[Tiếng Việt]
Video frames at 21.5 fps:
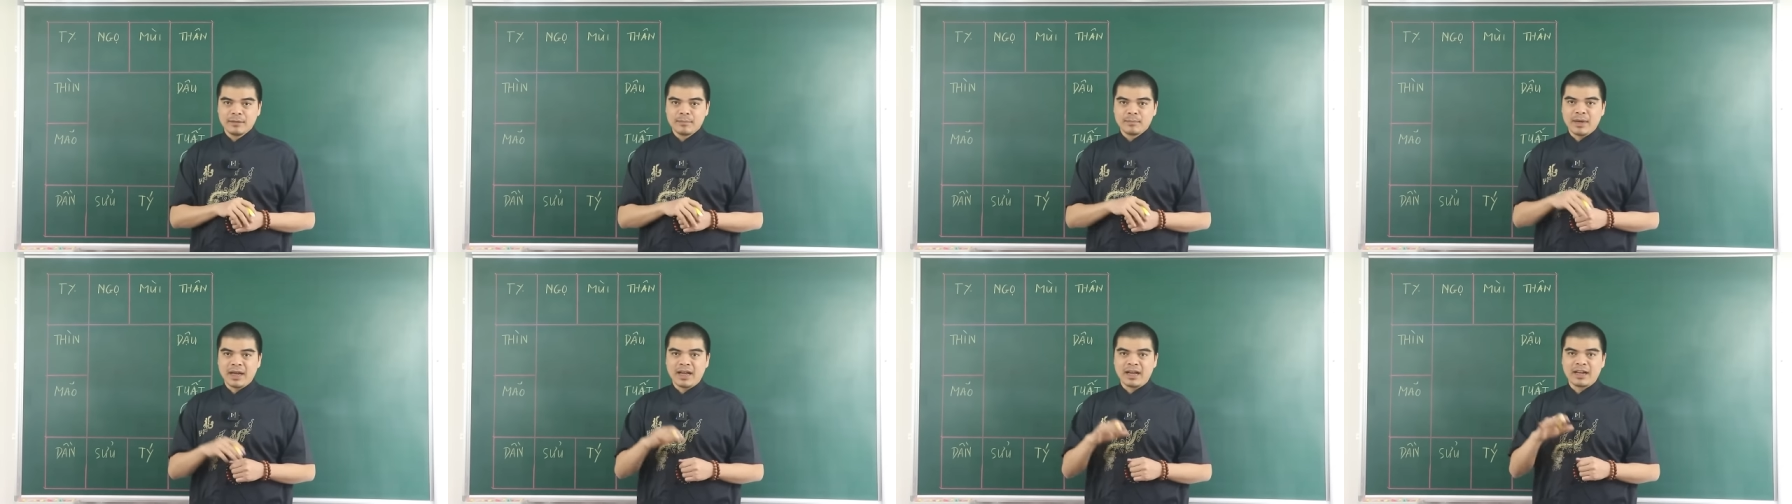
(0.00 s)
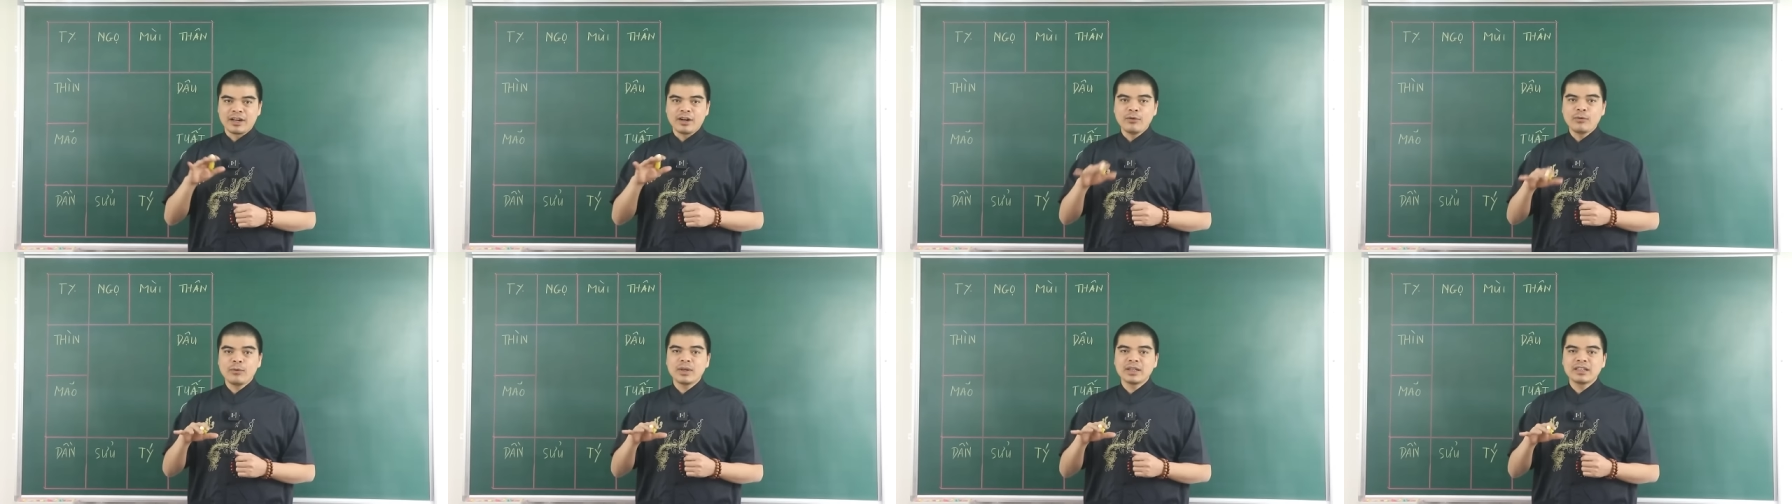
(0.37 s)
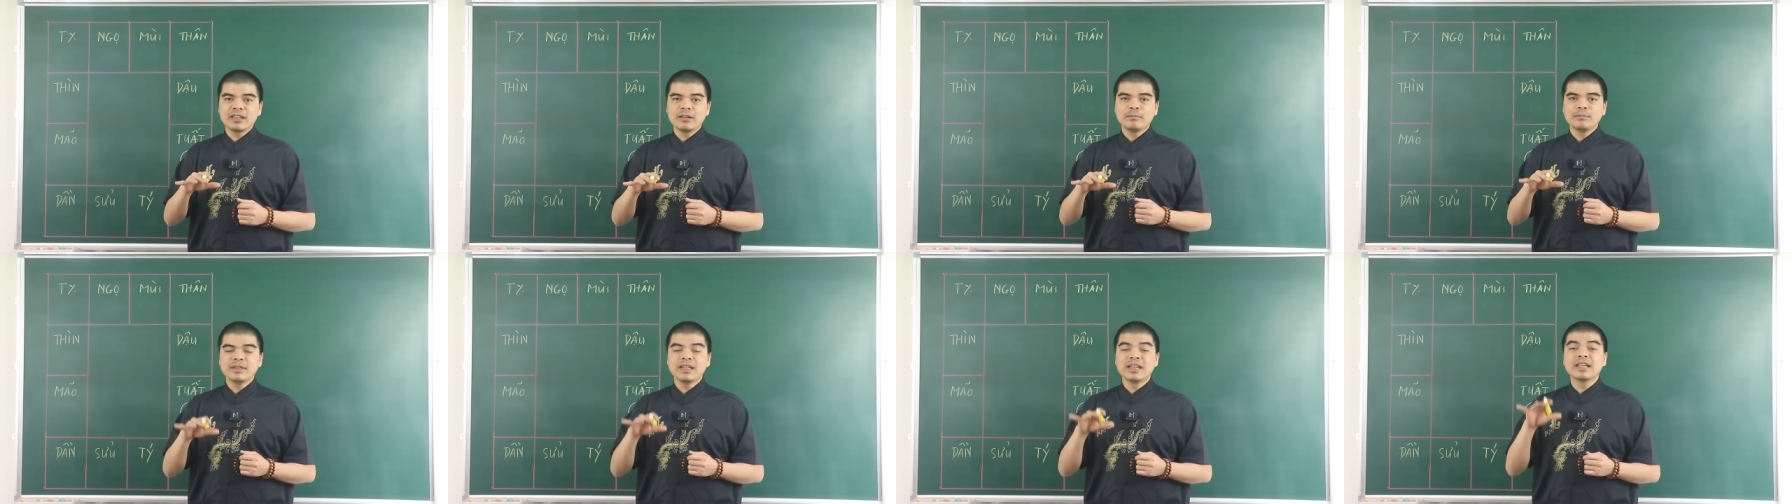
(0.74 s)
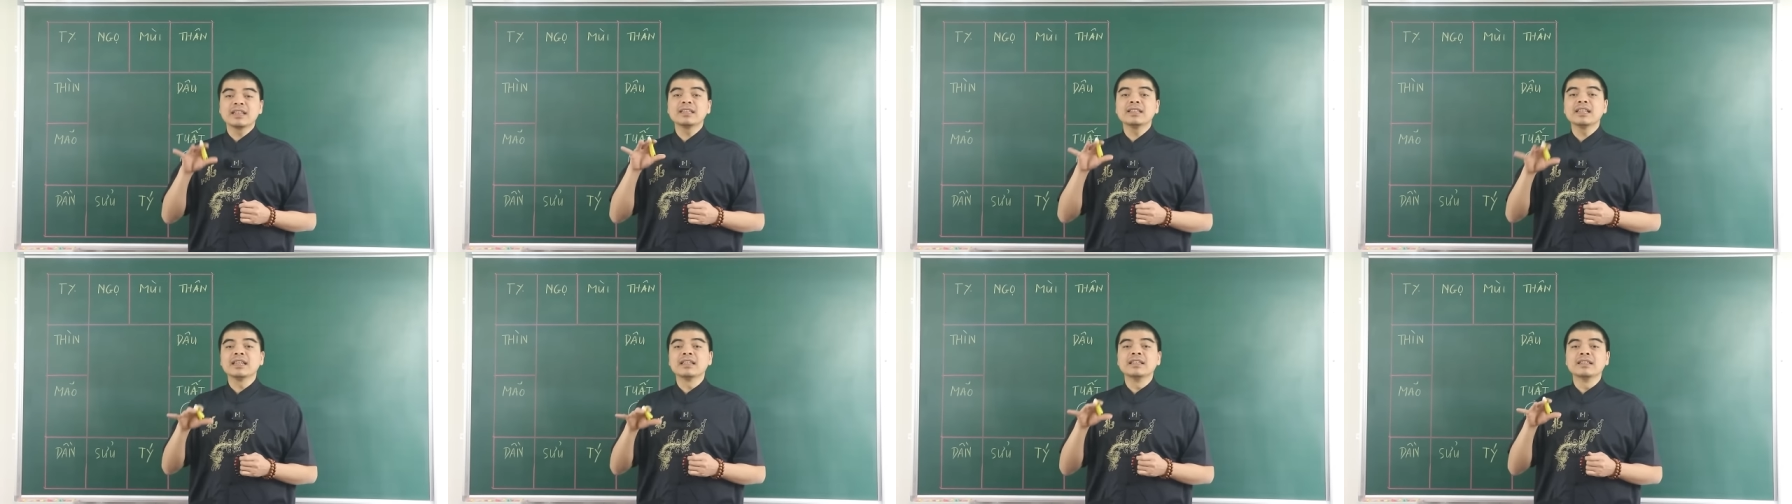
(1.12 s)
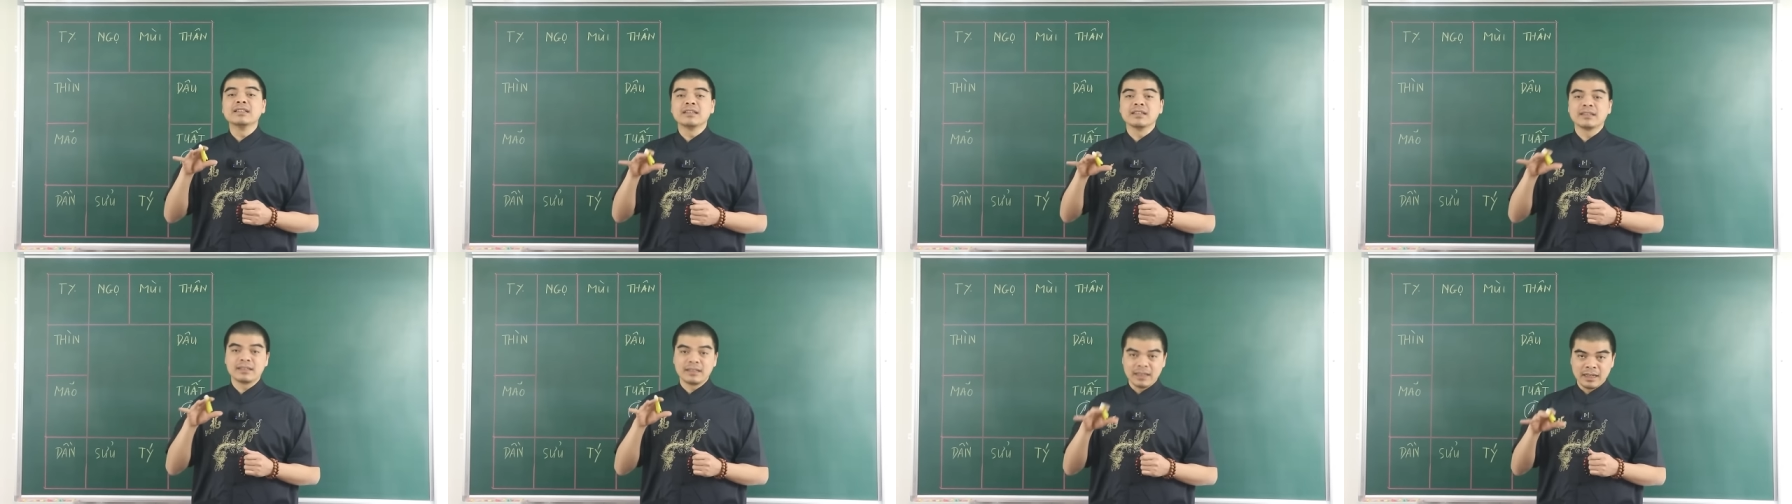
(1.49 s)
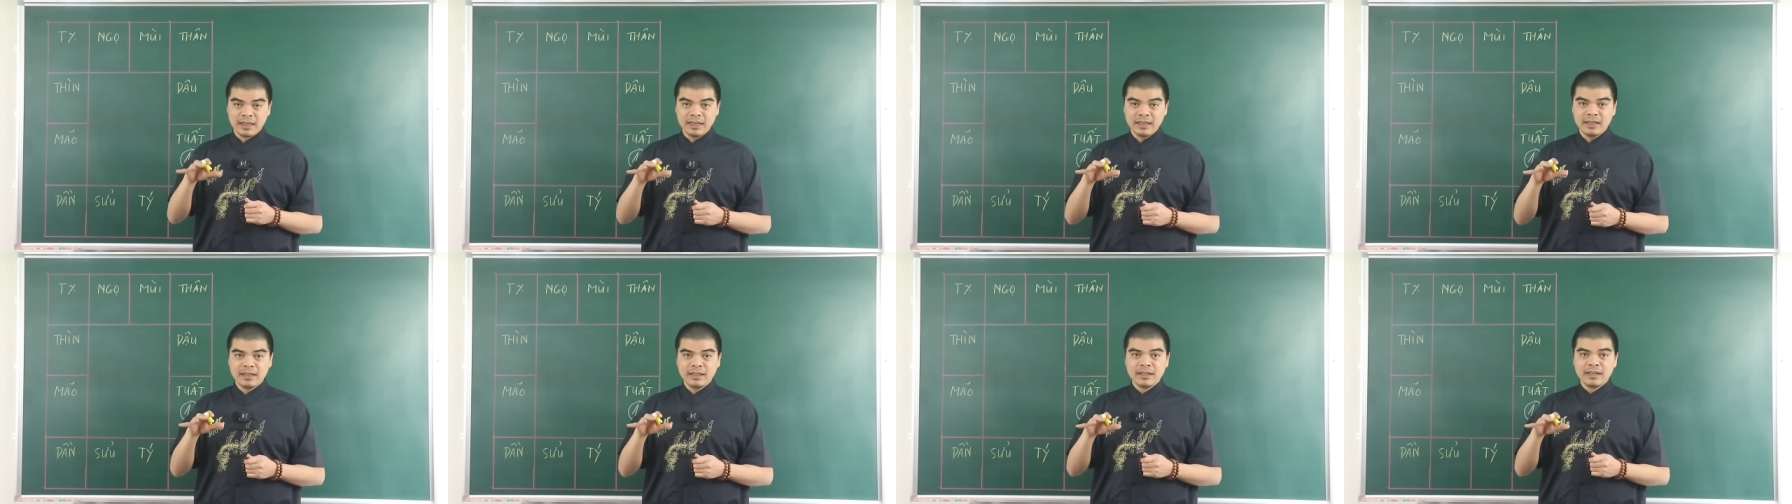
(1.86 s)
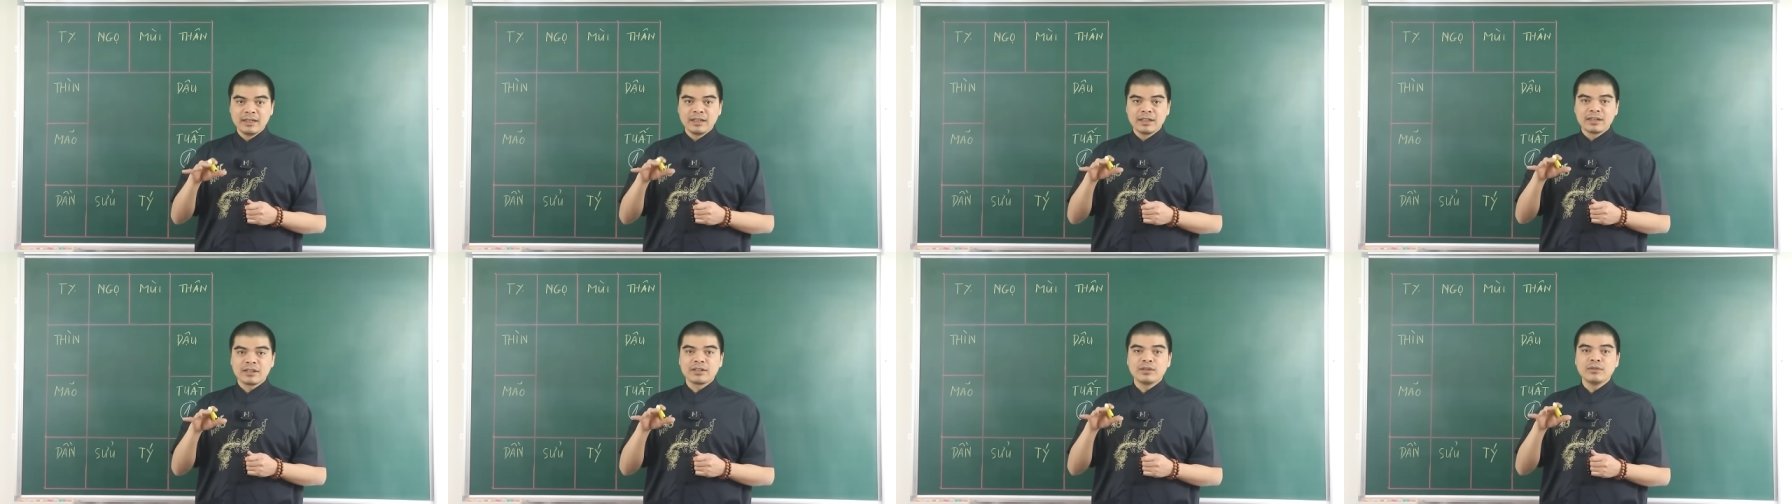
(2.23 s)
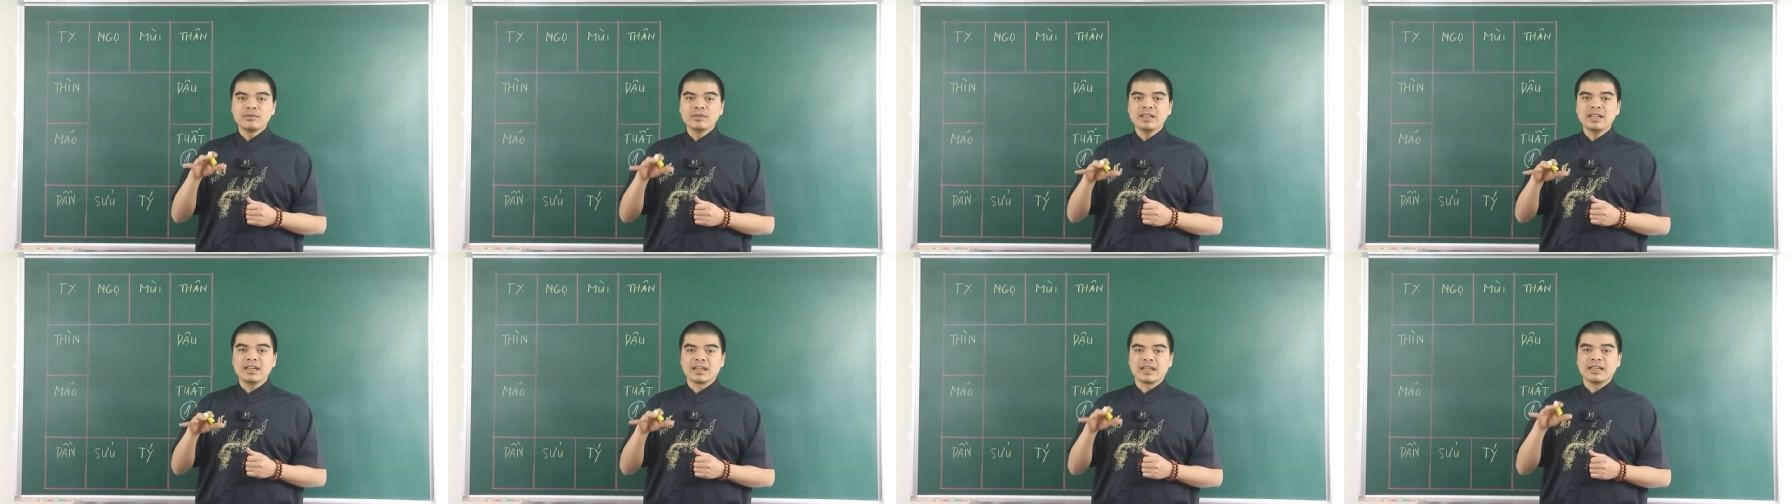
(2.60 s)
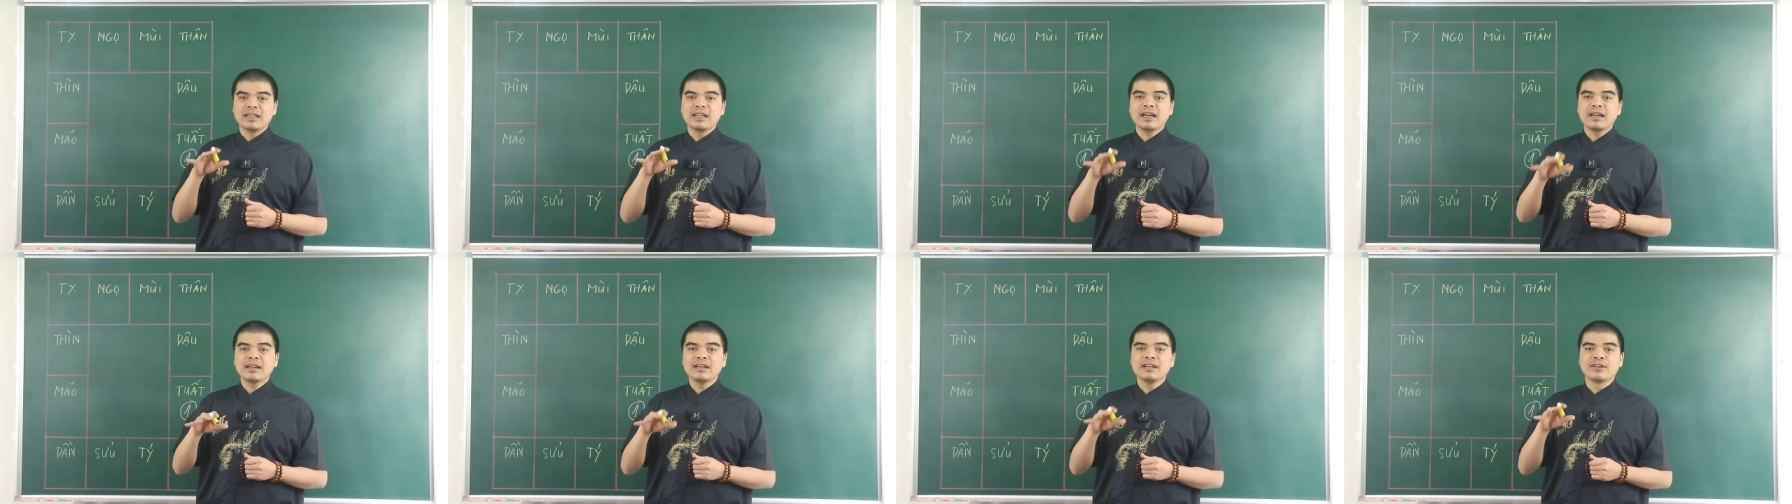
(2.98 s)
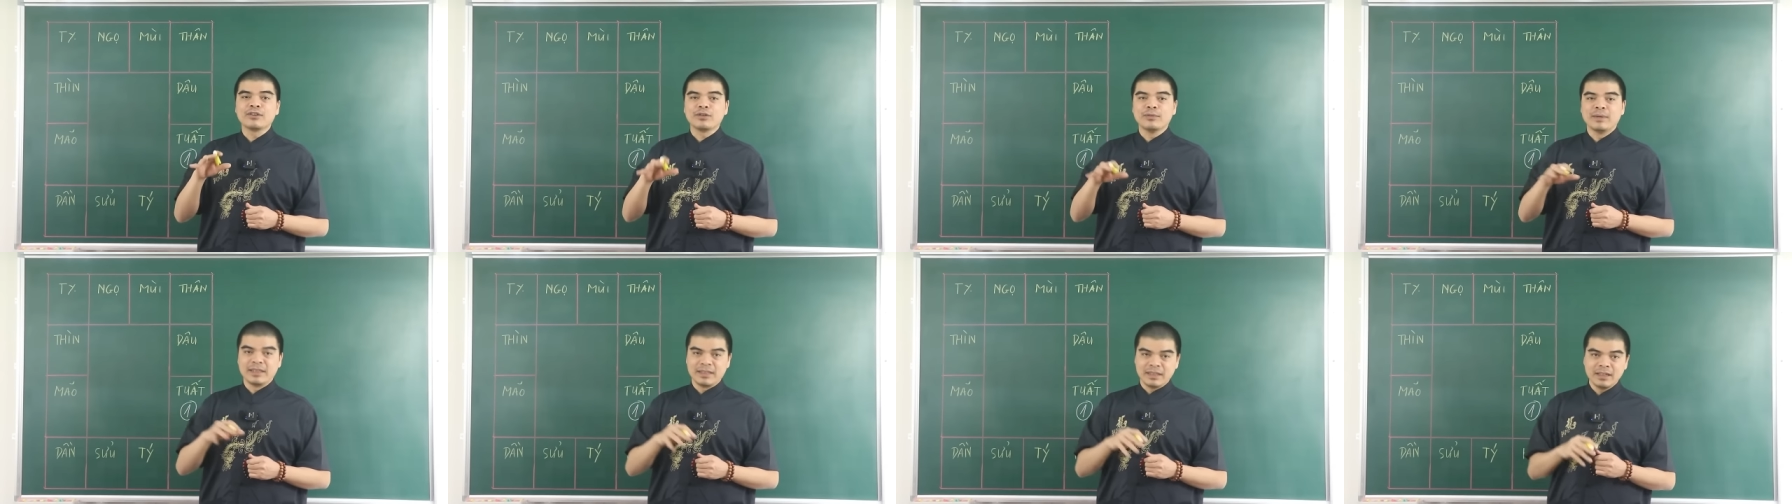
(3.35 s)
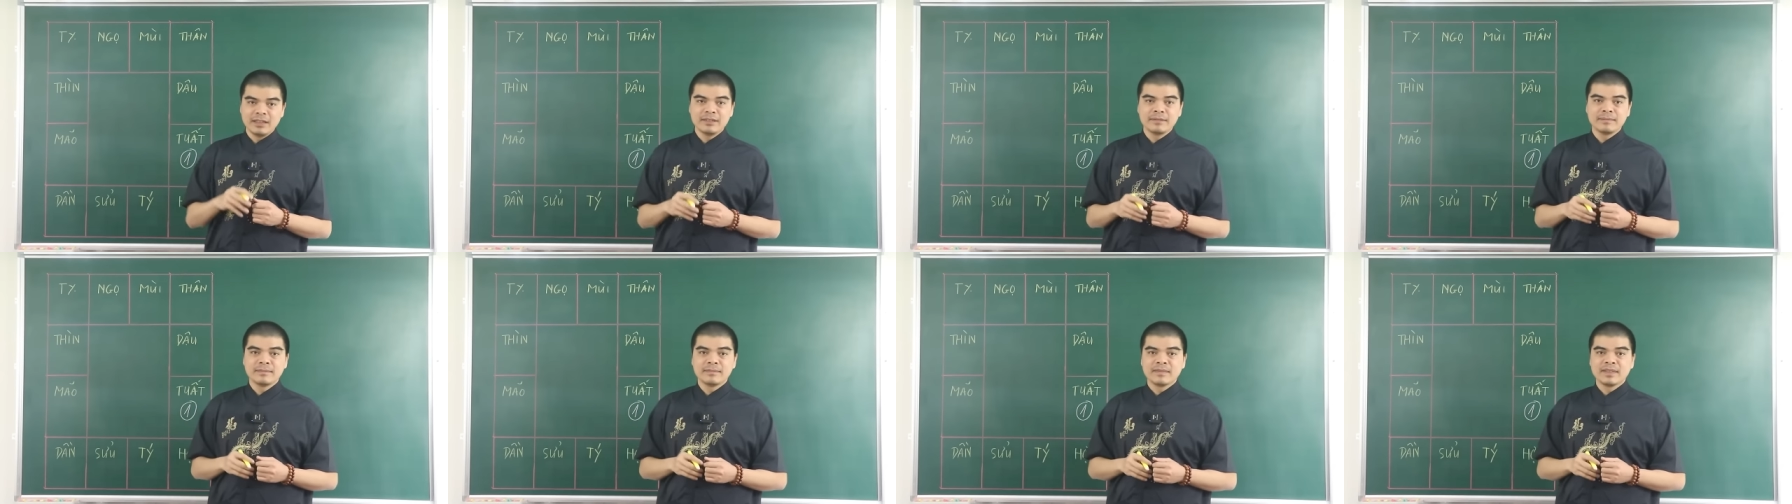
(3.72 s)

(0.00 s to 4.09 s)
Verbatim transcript: mà không quan tâm đến cái tình hình thực tế cũng như là cái năng lực của bản thân.